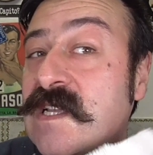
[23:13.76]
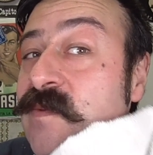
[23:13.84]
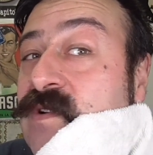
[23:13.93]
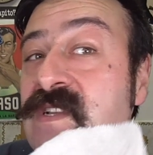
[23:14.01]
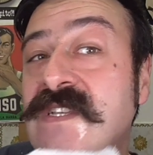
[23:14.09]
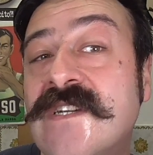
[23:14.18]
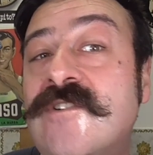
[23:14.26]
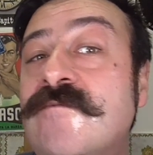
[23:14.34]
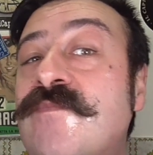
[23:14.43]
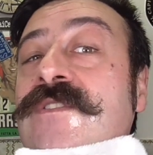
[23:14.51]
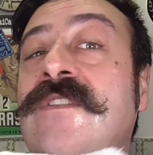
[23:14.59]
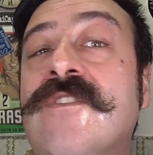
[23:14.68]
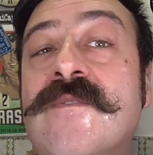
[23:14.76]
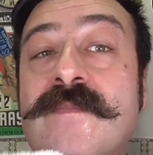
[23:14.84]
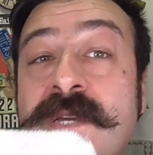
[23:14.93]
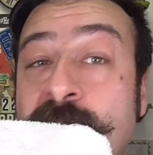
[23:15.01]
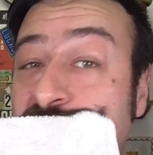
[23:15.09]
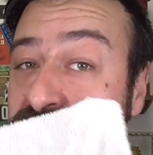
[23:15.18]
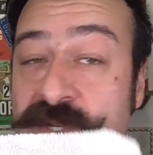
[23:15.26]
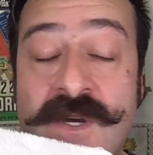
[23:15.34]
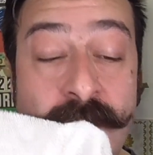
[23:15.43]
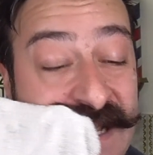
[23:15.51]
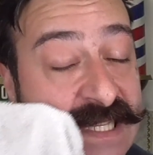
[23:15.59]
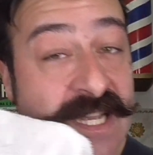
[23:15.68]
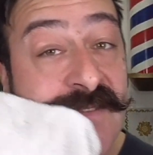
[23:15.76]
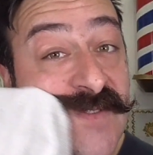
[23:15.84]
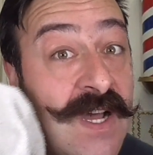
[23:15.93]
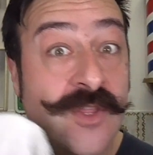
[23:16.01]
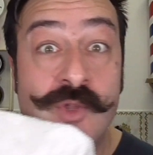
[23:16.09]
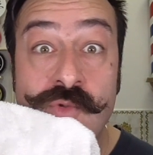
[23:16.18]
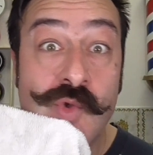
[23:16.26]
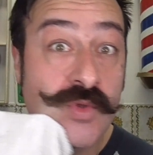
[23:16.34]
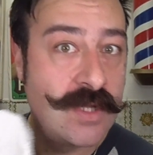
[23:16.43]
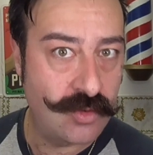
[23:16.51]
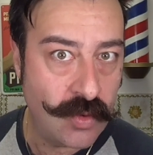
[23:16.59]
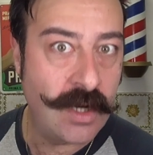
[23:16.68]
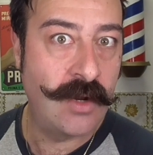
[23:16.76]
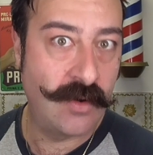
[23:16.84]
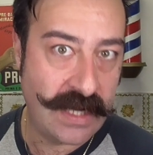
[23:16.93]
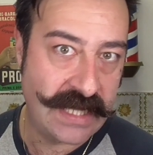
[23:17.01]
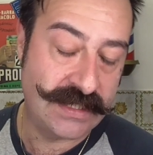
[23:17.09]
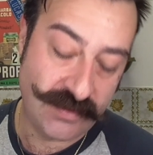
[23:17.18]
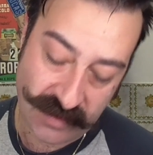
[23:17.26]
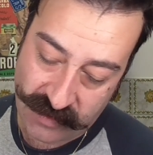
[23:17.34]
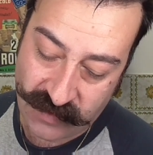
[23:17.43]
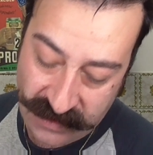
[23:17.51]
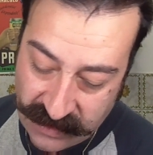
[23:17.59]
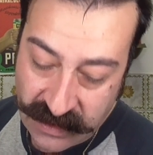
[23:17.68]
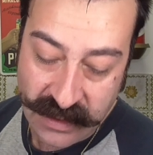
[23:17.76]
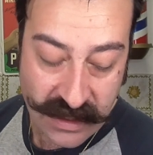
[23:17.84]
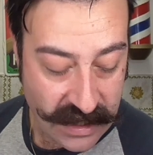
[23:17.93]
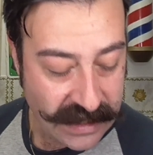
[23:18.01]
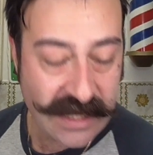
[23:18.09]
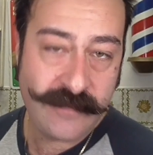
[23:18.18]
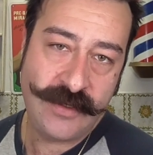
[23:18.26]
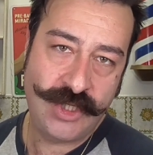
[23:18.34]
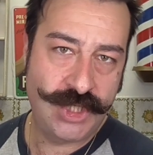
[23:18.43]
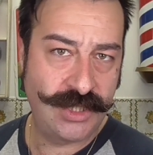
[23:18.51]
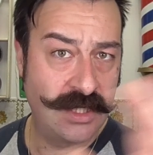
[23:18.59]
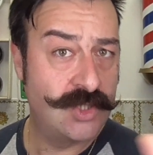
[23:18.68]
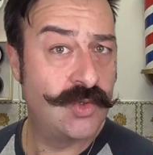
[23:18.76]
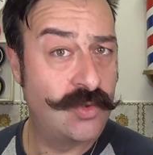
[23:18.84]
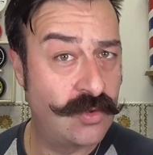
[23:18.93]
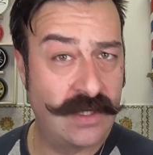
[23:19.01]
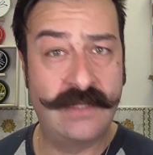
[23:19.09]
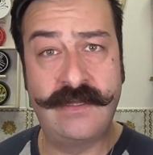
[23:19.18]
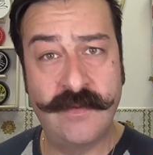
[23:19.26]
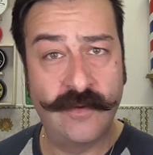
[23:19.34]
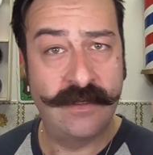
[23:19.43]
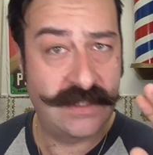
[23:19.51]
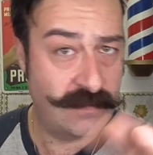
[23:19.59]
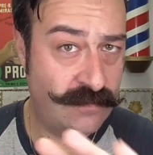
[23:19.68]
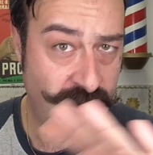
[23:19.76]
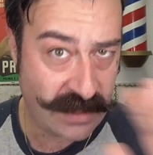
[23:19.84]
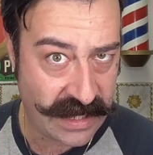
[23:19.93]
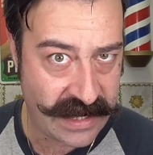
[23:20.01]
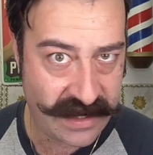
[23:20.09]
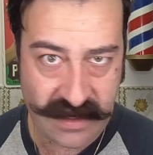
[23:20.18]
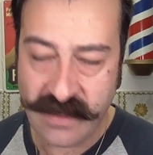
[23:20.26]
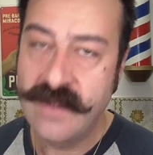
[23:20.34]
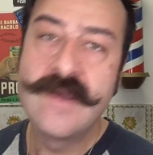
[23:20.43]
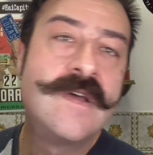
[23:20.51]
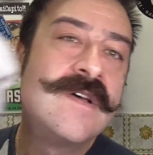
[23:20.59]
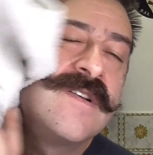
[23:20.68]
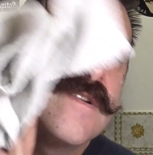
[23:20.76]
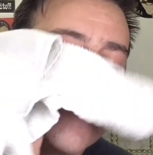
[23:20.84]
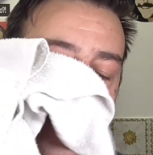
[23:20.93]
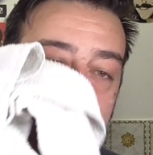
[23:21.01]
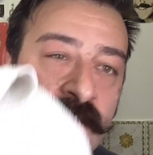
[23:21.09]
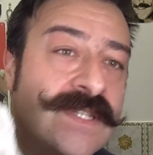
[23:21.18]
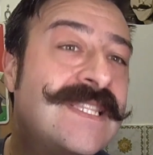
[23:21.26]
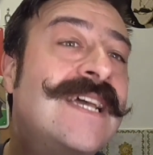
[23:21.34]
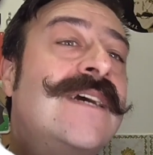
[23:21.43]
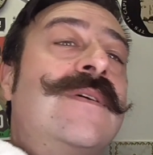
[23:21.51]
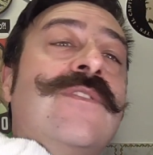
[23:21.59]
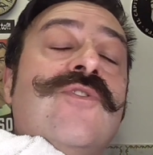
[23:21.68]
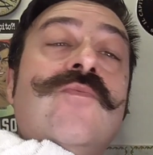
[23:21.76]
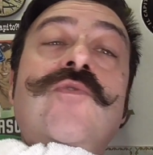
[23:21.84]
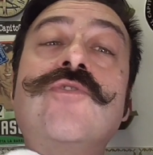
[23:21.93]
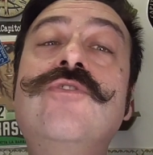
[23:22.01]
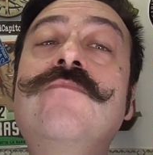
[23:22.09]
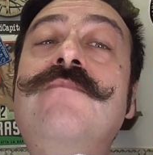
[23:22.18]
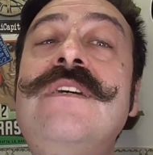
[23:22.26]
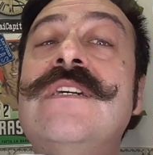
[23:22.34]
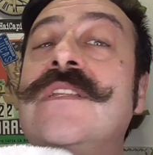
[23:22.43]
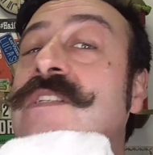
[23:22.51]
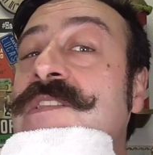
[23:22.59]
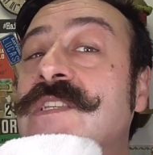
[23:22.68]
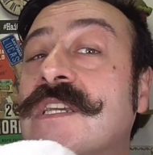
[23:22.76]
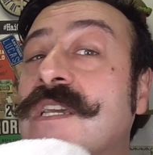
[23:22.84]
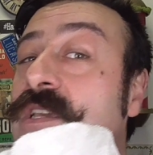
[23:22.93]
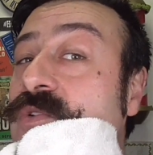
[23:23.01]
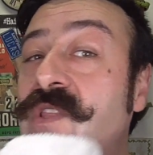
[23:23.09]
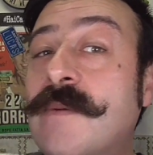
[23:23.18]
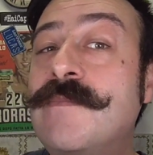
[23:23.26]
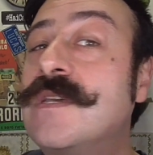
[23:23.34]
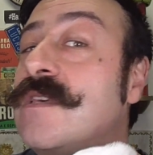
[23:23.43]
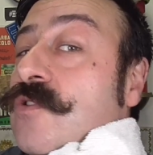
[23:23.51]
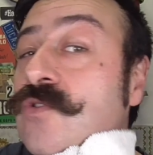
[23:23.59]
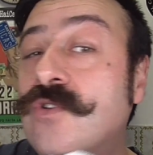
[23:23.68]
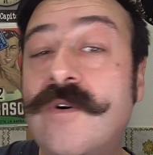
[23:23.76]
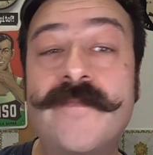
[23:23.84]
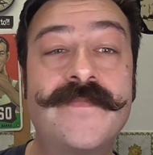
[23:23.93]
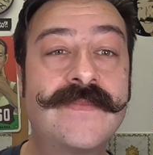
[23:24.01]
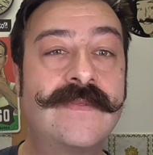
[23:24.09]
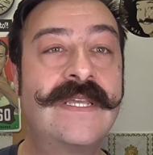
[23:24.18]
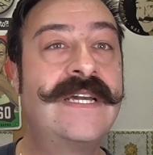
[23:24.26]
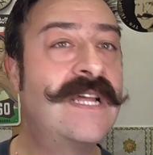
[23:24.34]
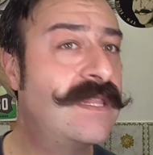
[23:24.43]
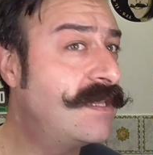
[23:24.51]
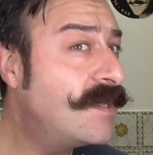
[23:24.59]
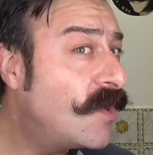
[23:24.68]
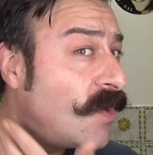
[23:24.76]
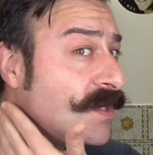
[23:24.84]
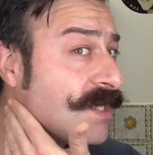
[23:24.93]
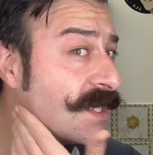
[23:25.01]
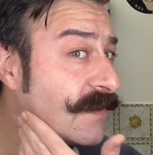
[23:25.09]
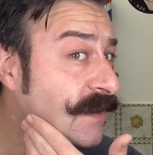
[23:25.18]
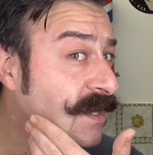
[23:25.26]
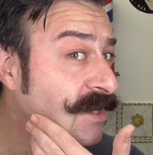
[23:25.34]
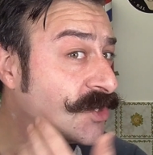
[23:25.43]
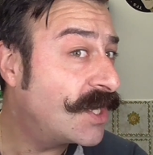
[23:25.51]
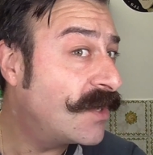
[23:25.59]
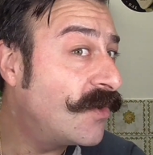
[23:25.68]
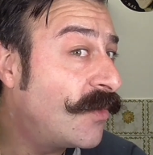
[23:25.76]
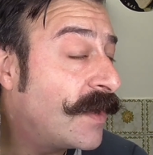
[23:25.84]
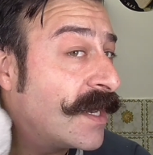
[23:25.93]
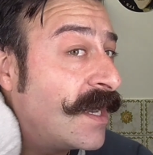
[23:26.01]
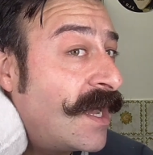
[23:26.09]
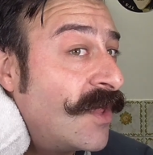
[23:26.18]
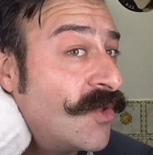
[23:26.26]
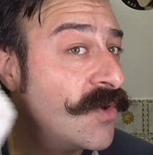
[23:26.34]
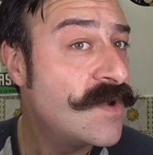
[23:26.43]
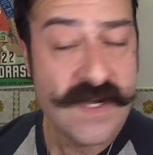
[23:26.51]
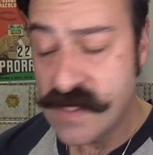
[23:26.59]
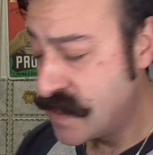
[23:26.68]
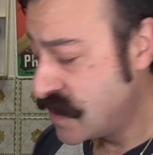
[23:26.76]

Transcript: Savone si è comportato benissimo, ma ha salvato in tutte e due le occasioni, quindi capisci da solo che tipo di sapone è. Eh? Quindi lo stai capendo molto bene, senza che io ti abbia detto grandi cose, perché già ne avevo parlato.